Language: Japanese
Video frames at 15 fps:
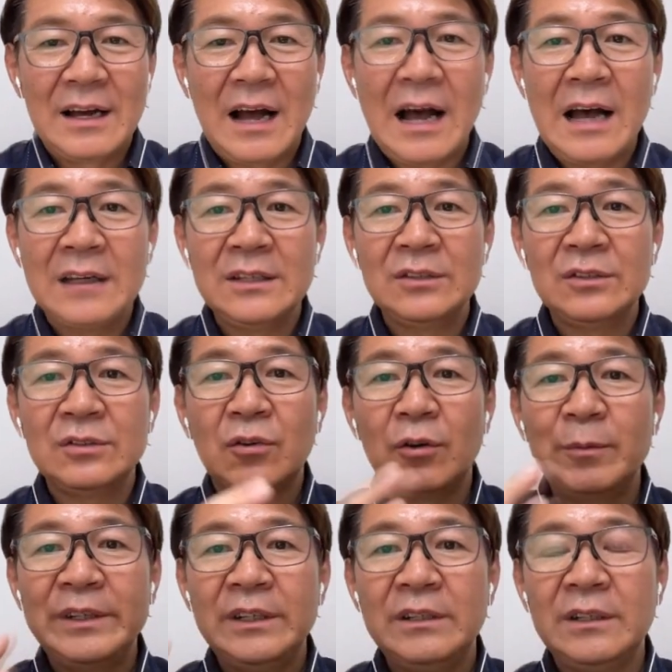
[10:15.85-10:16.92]
ああいう
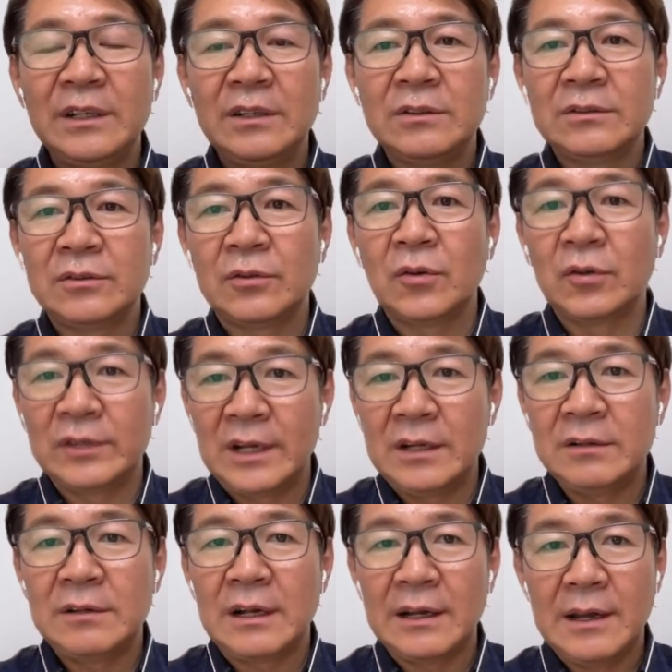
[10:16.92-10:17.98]
コミュニティをで
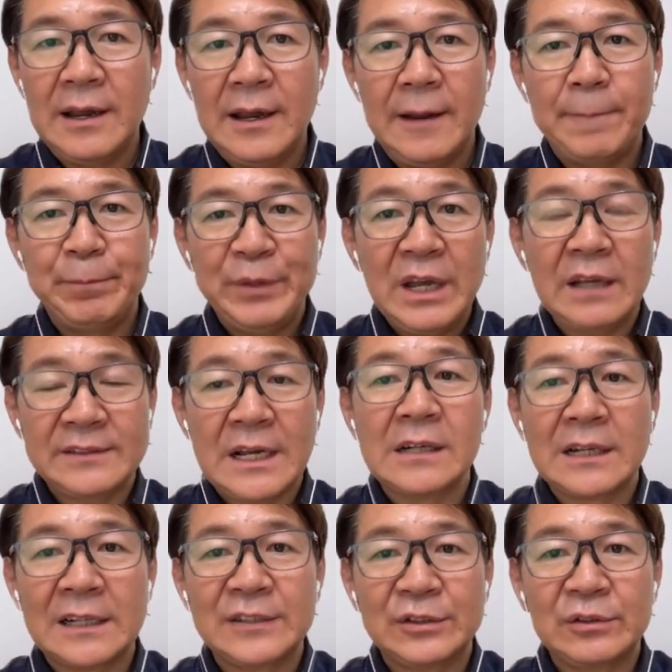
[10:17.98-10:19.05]
きるだけに
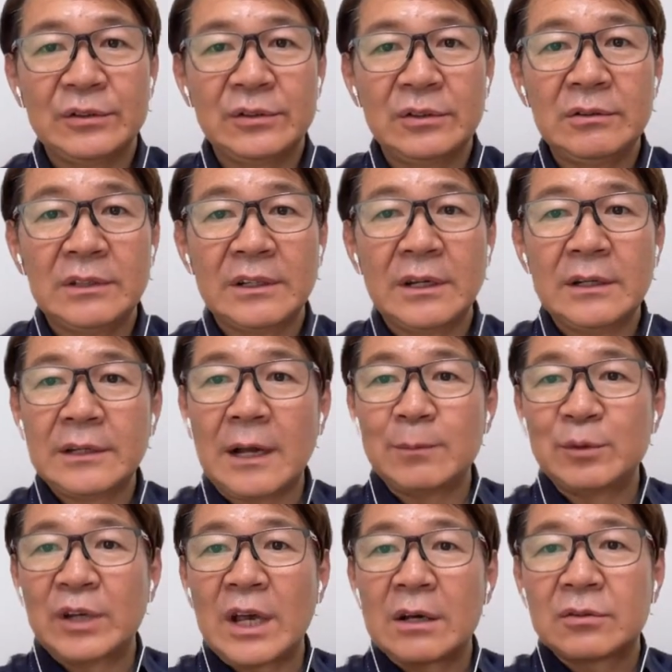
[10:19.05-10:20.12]
参加するっていうのは
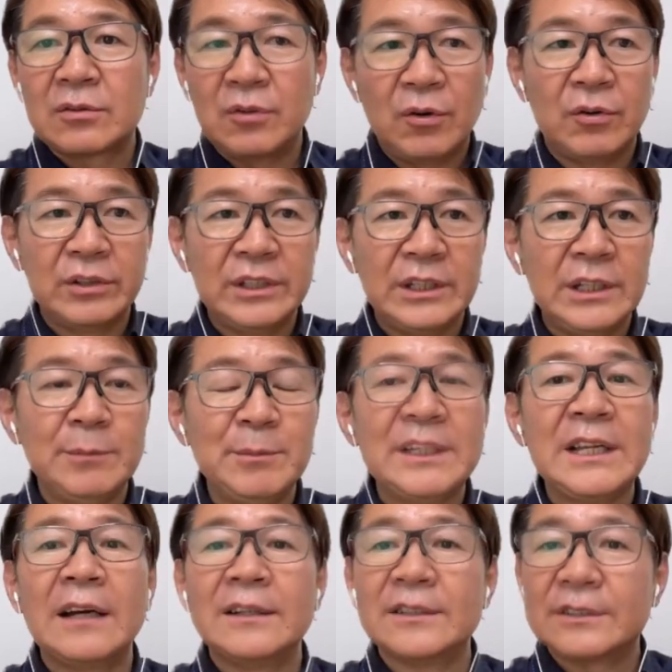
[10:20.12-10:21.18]
テレタイプ結構いいみ
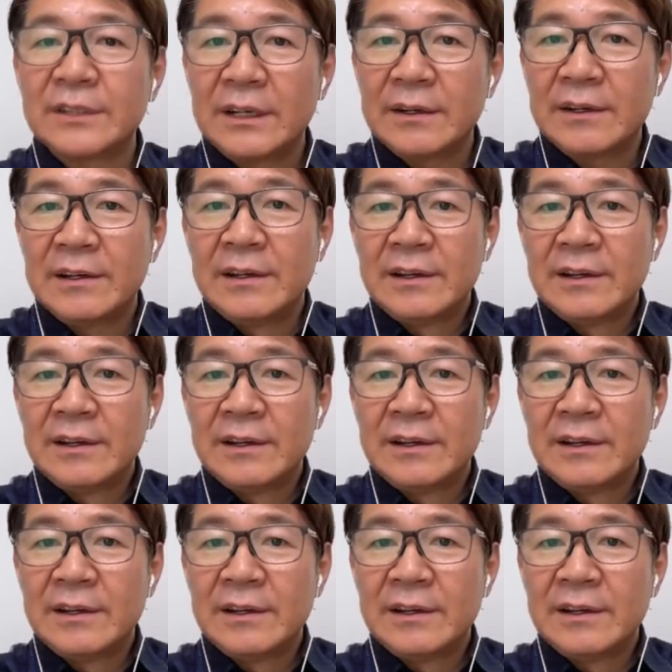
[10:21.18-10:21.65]
たいですね。